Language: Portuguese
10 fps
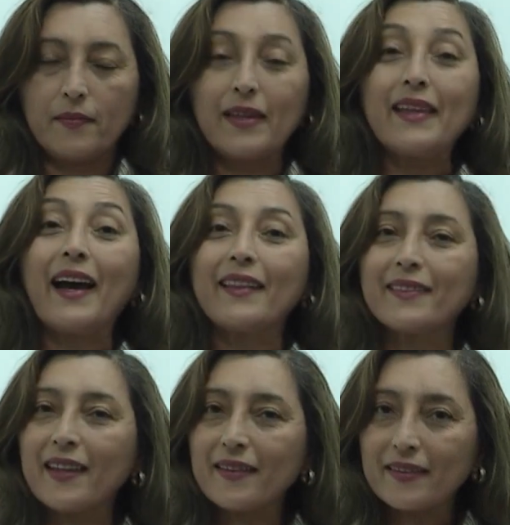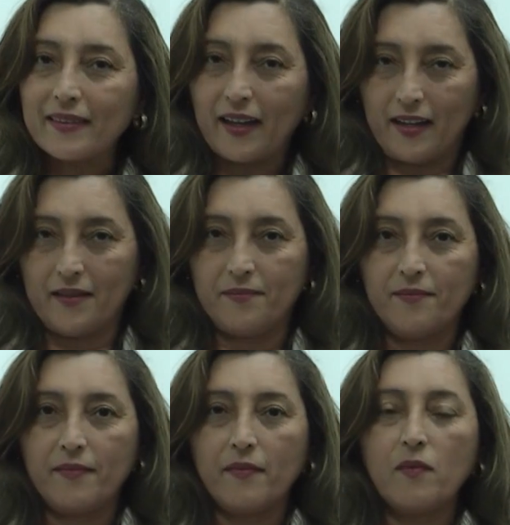E atentar
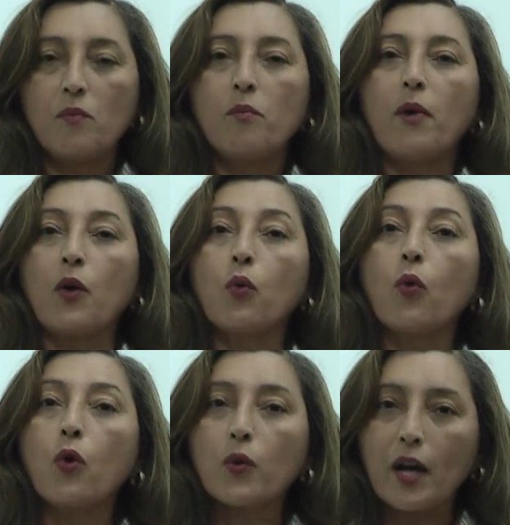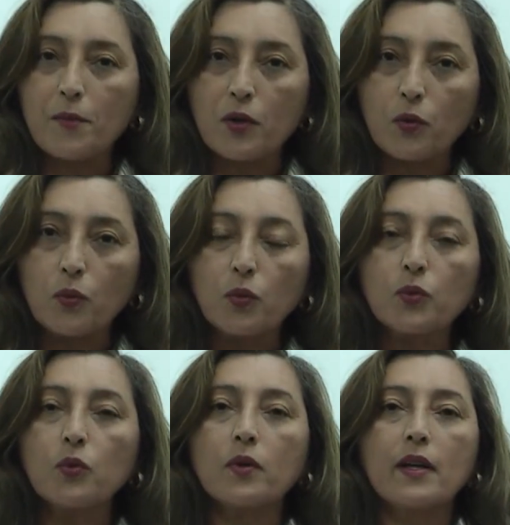para o couro
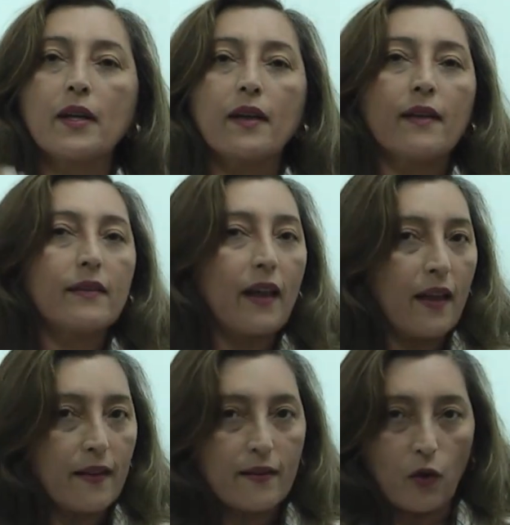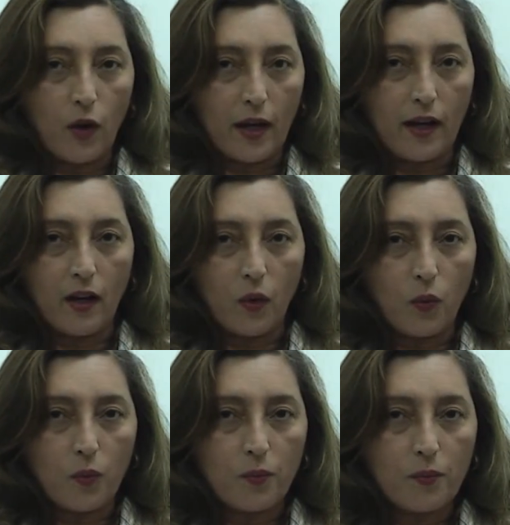cabeludo, nesse
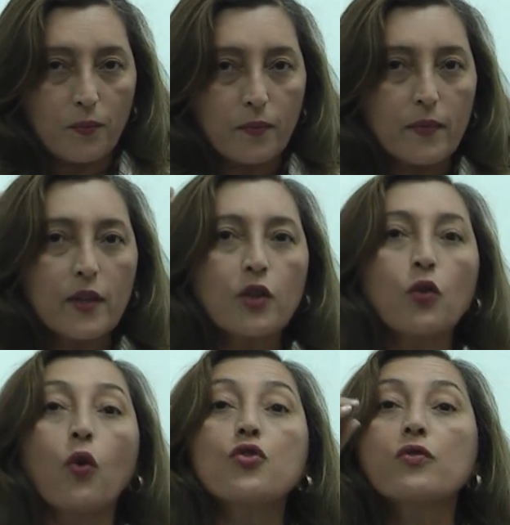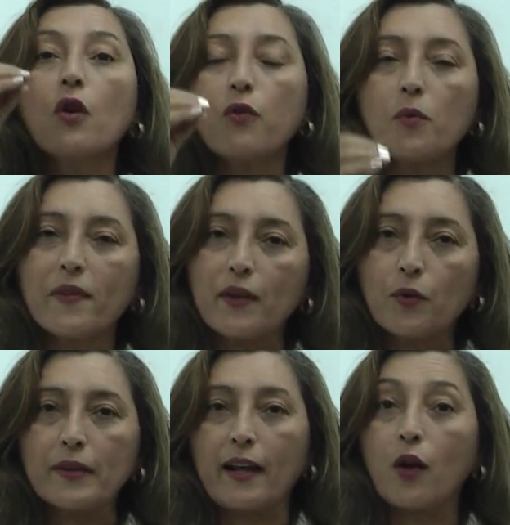local, que onde nós vamos
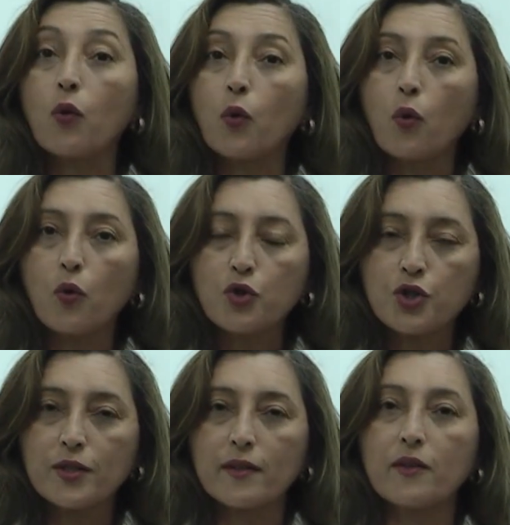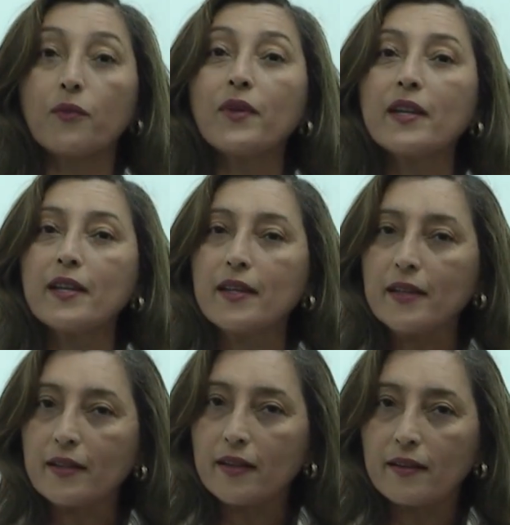encontrar crostas,
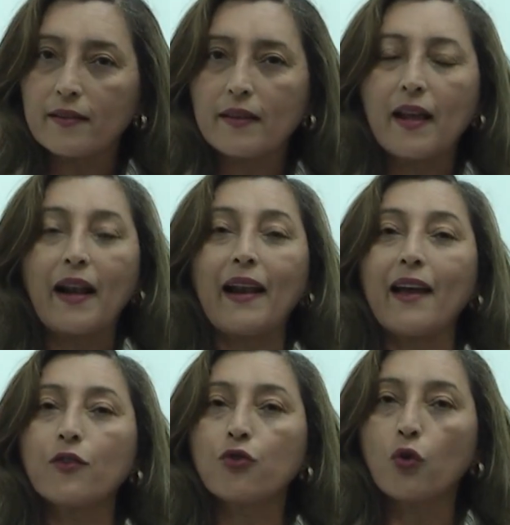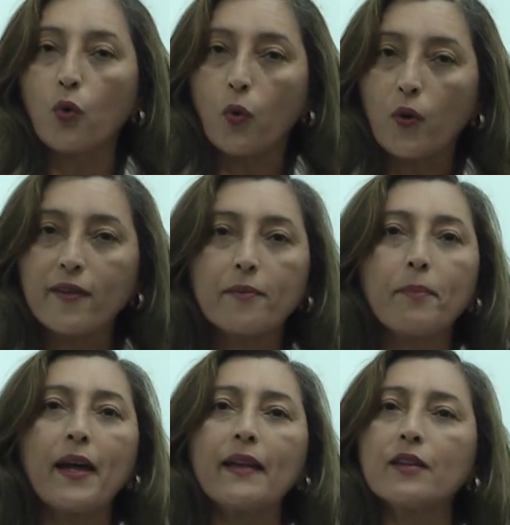feridas, lesões,
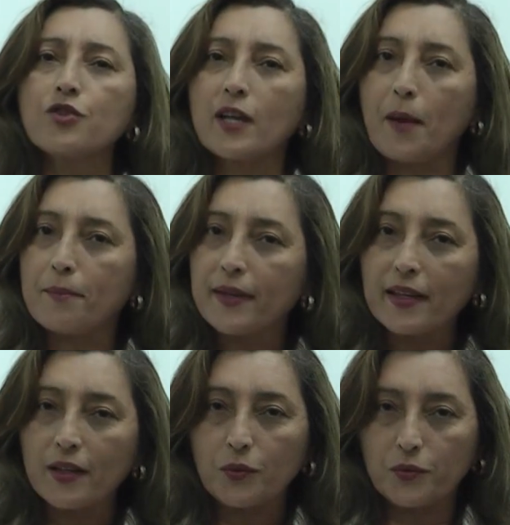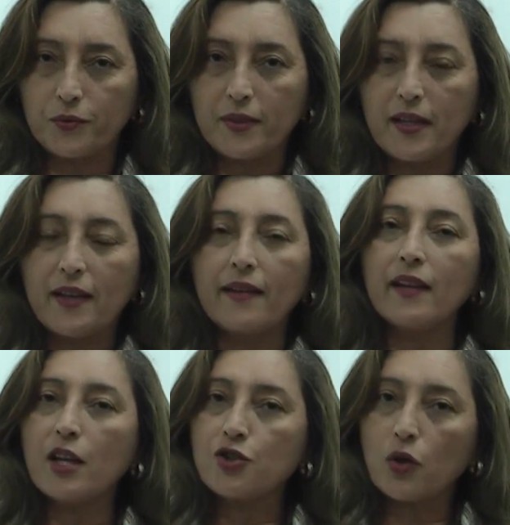perda de cabelos
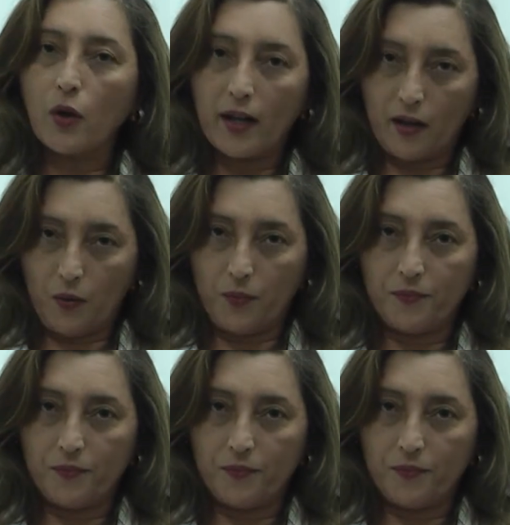neste local.